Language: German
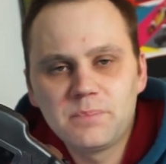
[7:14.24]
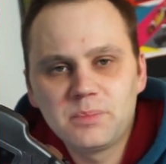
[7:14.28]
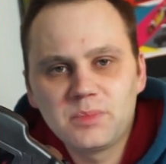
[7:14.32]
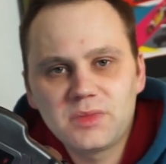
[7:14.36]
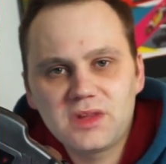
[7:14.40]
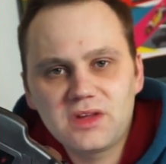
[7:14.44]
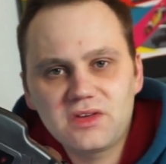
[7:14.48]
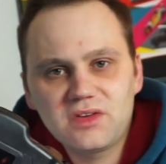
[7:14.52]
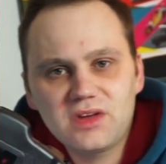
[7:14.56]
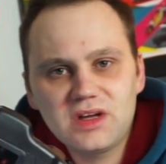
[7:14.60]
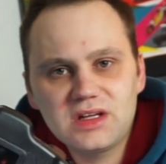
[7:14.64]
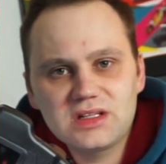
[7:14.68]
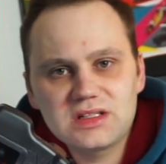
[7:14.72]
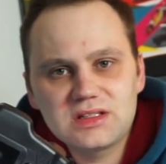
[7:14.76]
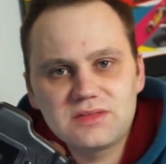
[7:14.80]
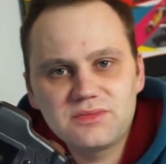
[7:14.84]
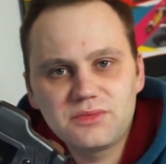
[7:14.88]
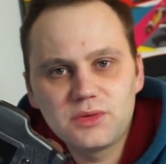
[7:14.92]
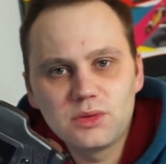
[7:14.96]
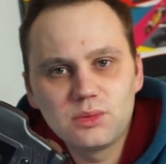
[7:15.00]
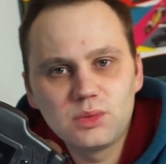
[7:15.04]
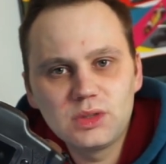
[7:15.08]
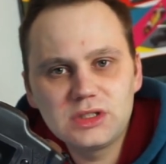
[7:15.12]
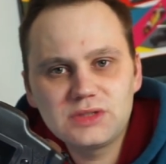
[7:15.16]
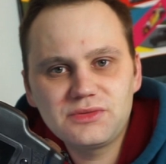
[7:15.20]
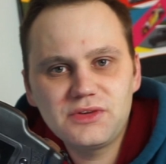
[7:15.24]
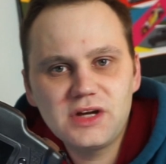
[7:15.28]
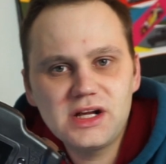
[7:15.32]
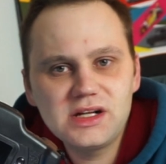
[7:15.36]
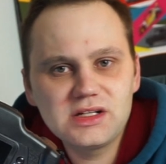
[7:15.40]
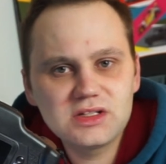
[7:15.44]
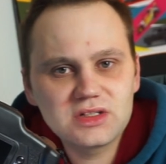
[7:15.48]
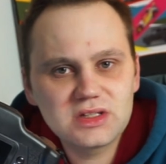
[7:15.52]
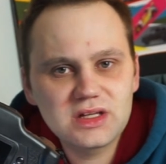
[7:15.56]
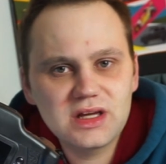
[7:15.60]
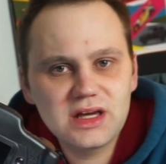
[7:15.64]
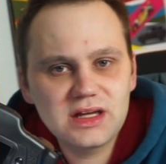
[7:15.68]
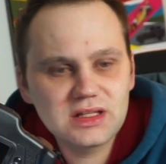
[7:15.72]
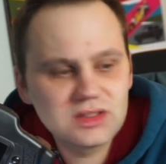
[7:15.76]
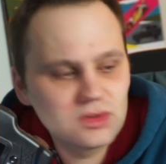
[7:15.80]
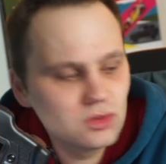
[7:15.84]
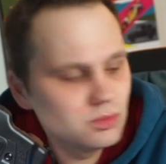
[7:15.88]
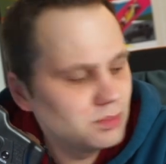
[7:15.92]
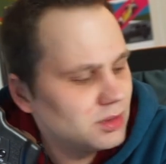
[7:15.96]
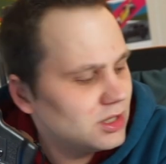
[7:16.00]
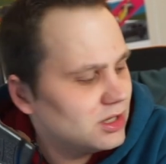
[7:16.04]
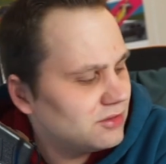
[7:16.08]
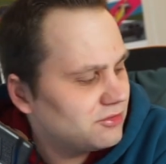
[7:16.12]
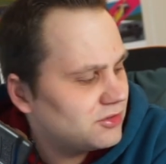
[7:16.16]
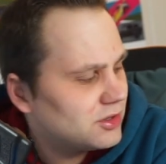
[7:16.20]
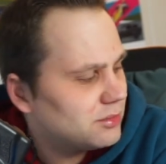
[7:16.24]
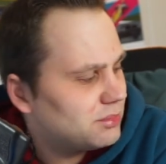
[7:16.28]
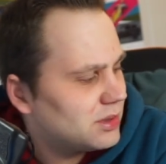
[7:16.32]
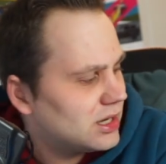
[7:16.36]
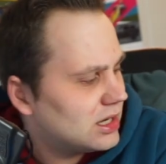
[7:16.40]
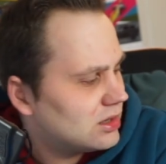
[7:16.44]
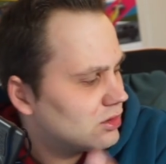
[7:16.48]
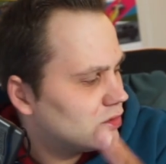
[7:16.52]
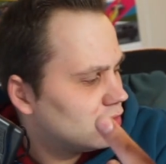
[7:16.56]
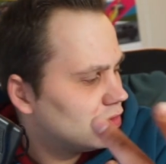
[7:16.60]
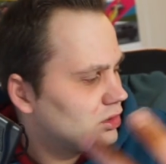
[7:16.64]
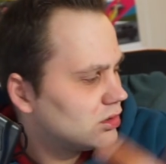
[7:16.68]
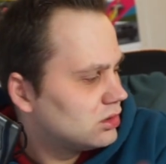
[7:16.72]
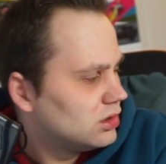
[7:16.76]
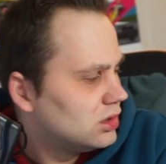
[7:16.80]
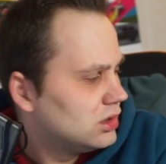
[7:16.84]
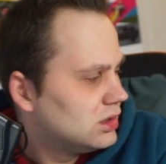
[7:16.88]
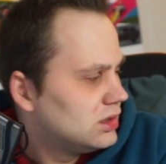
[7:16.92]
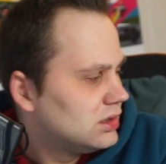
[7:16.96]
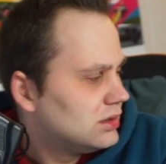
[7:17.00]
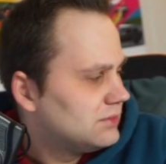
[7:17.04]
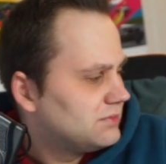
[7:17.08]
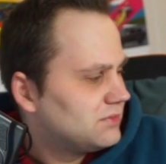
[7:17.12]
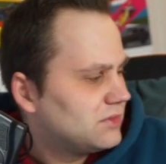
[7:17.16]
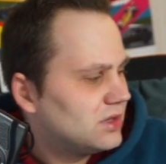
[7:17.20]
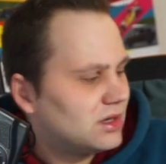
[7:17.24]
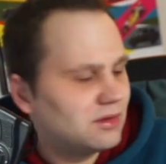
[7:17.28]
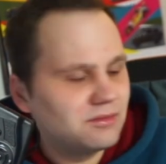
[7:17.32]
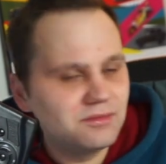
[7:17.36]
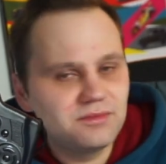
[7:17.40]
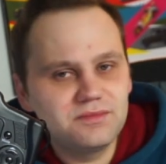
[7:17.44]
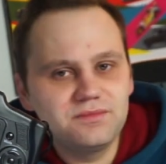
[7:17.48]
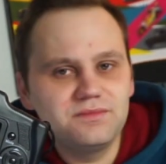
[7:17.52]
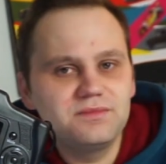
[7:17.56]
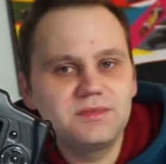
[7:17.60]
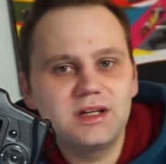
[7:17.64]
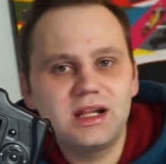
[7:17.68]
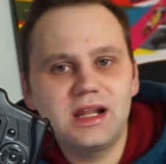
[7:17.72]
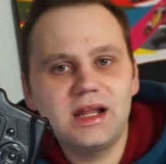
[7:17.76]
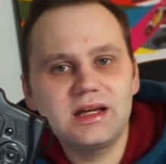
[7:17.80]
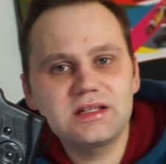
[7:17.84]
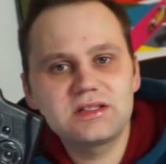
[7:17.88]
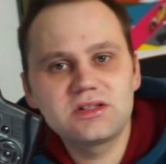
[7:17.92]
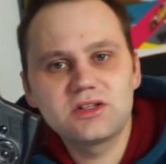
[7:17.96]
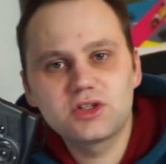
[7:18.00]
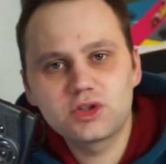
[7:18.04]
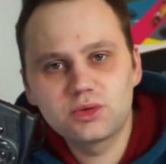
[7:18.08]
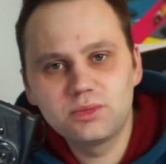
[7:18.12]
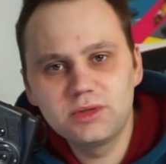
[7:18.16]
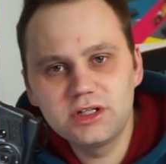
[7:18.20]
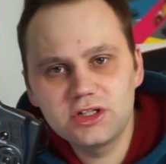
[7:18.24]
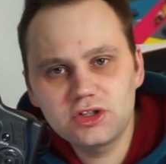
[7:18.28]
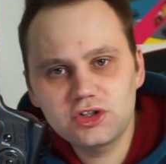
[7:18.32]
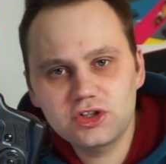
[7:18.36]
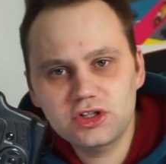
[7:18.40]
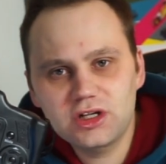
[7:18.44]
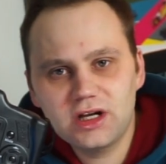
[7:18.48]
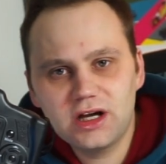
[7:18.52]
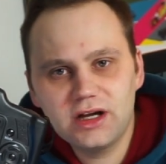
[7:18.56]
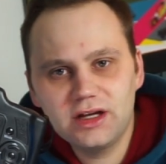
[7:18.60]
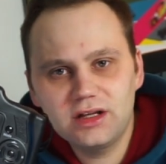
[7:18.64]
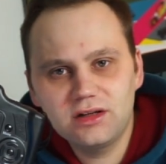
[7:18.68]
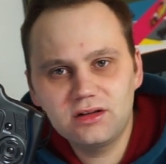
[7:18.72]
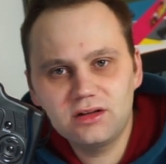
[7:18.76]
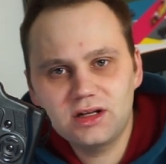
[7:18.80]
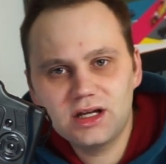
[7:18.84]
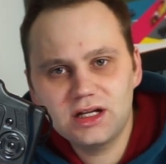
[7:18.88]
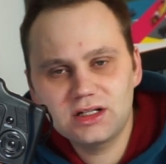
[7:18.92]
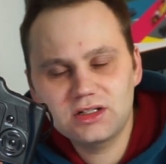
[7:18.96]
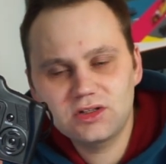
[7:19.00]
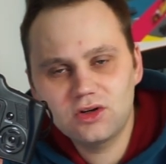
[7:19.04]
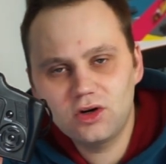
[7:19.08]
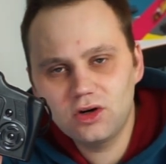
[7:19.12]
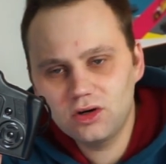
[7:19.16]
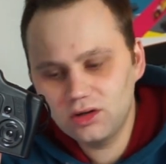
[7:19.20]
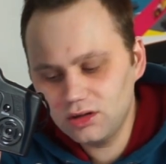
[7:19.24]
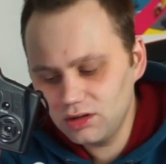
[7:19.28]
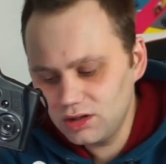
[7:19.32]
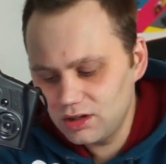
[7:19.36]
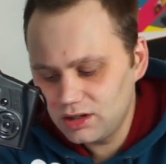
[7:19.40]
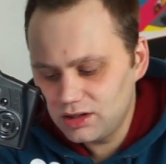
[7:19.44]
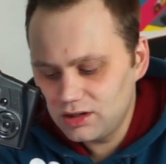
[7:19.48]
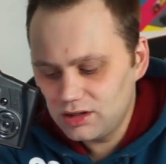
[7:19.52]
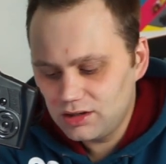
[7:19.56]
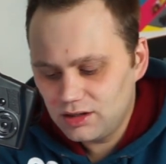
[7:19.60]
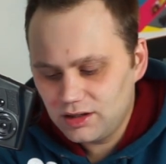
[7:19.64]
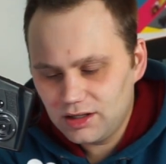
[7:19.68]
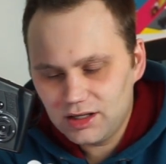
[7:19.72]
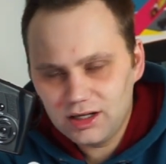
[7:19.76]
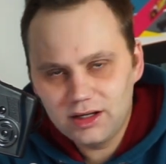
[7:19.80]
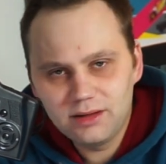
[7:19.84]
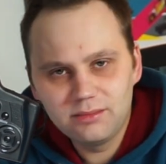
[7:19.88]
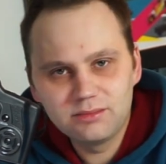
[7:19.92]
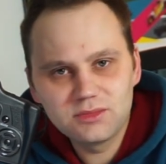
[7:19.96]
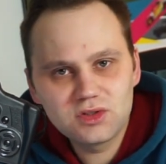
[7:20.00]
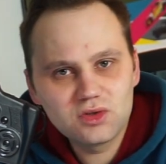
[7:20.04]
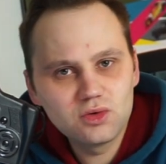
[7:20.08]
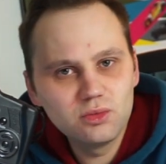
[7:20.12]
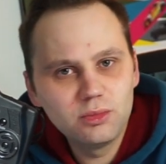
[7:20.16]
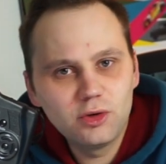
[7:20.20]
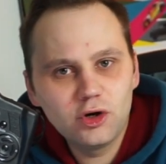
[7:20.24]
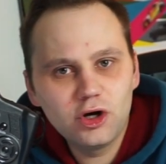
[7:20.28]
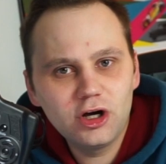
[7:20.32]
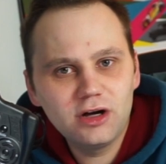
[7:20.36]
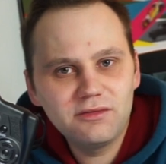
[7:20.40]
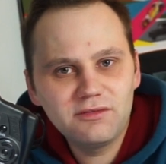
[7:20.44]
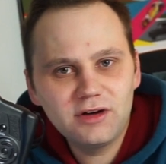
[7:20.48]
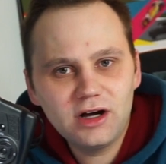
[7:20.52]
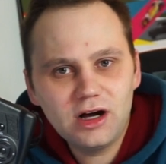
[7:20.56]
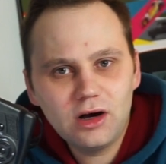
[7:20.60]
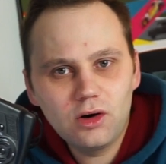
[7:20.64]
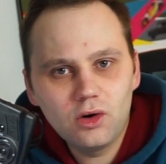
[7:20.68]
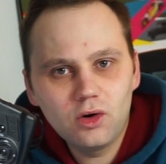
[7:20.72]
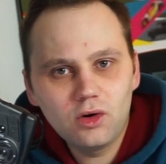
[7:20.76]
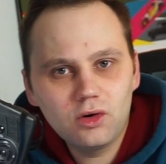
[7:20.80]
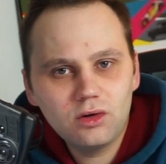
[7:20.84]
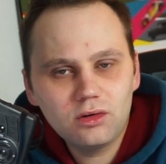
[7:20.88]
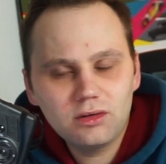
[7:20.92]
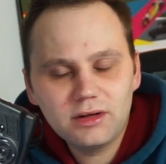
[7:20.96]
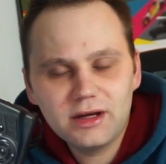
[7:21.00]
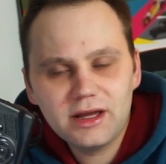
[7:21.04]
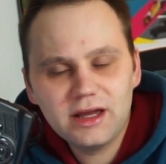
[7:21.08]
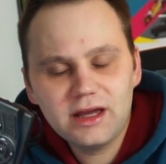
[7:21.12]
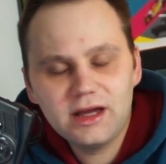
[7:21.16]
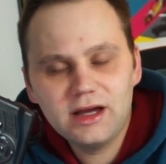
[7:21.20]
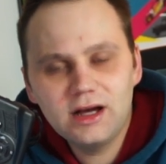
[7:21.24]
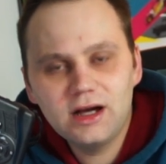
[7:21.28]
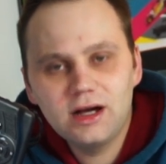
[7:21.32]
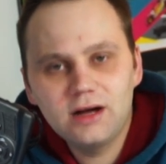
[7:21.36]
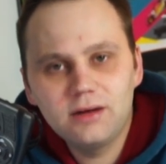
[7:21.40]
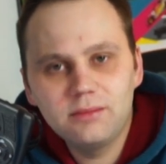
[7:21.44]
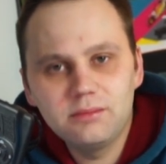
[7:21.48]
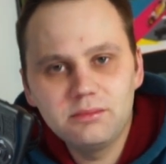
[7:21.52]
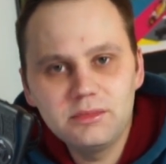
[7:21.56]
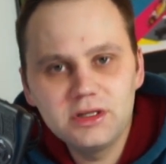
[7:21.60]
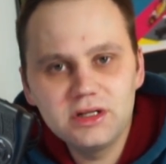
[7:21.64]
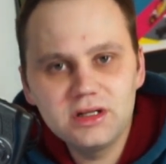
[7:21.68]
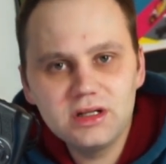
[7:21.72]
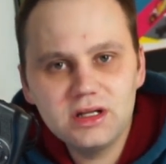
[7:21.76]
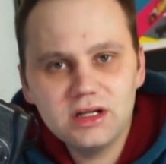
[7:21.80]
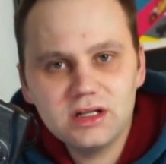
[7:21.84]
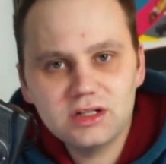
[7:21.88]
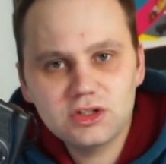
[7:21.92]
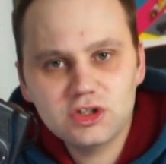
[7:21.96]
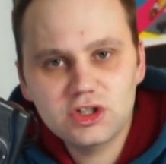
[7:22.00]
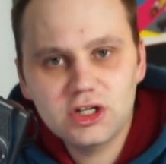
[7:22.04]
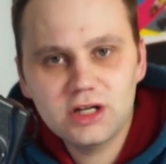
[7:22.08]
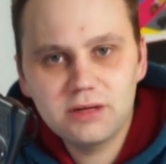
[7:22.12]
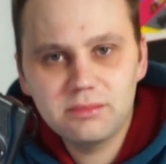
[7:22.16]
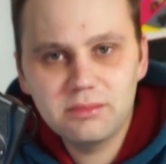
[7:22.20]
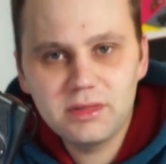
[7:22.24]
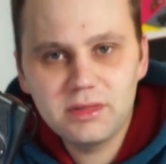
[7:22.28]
Das heißt, für Wish-Verhältnisse echt super. Verpackung, na, klassisch Wish, kein Karton. Ähm, Zubehör war auch eher minder statt